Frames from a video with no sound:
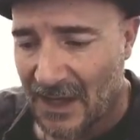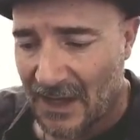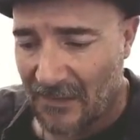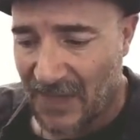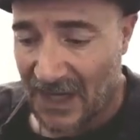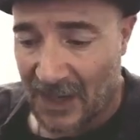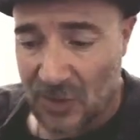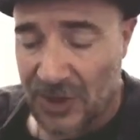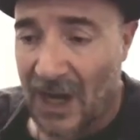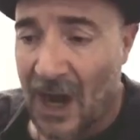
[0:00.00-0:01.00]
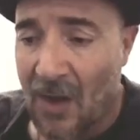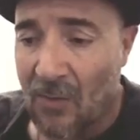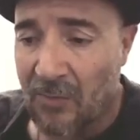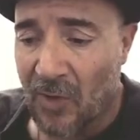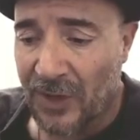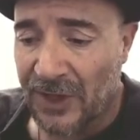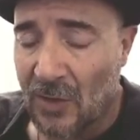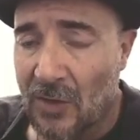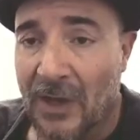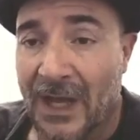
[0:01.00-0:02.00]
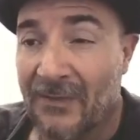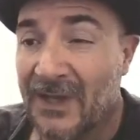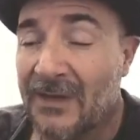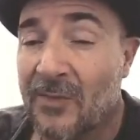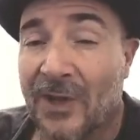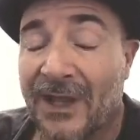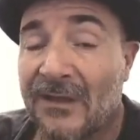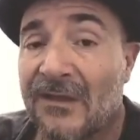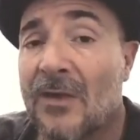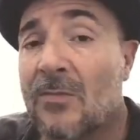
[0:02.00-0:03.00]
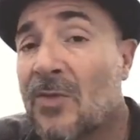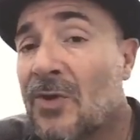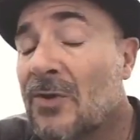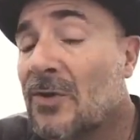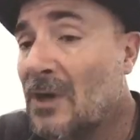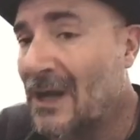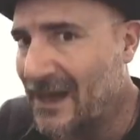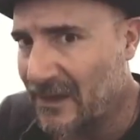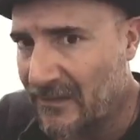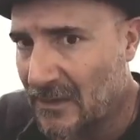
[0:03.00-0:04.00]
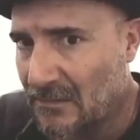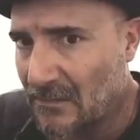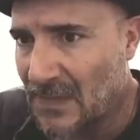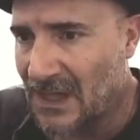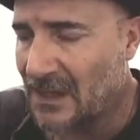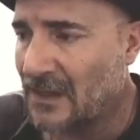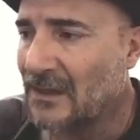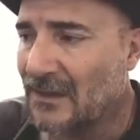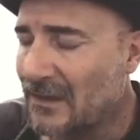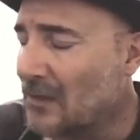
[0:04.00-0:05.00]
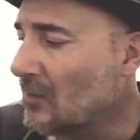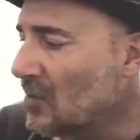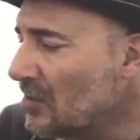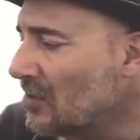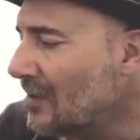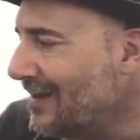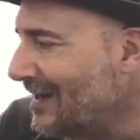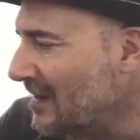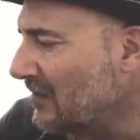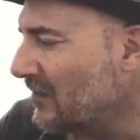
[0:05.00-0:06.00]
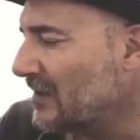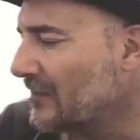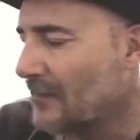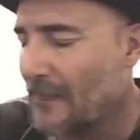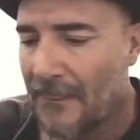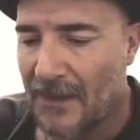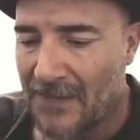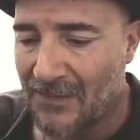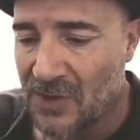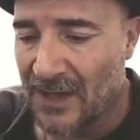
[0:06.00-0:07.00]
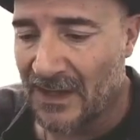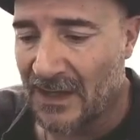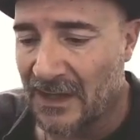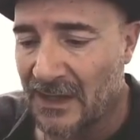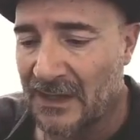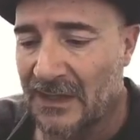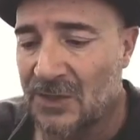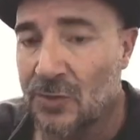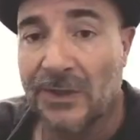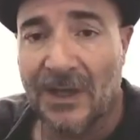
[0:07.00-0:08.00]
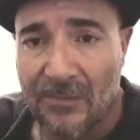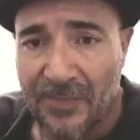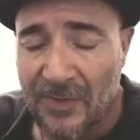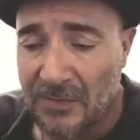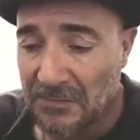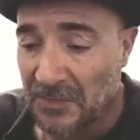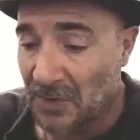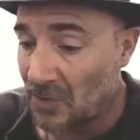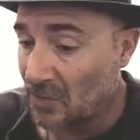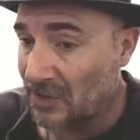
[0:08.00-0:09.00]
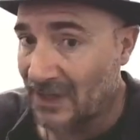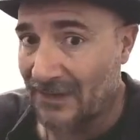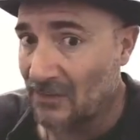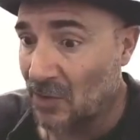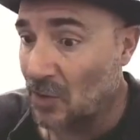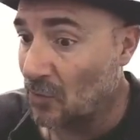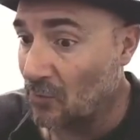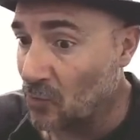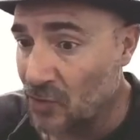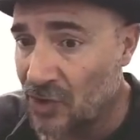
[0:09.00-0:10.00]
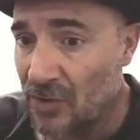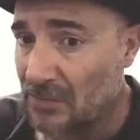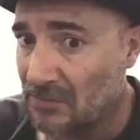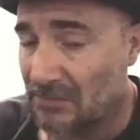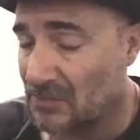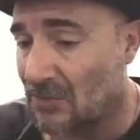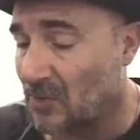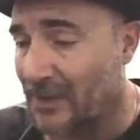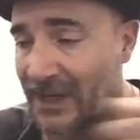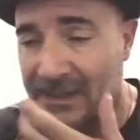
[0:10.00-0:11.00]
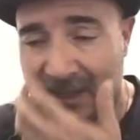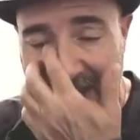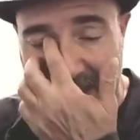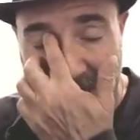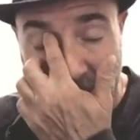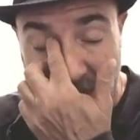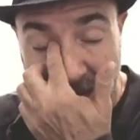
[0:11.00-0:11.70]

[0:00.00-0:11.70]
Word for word: Bien, le costará un poquito, lógicamente, porque inicia un modo live, ¿vale? Inicia un modo live vamos a darle su tiempo, no, no, mucho, como veréis ya está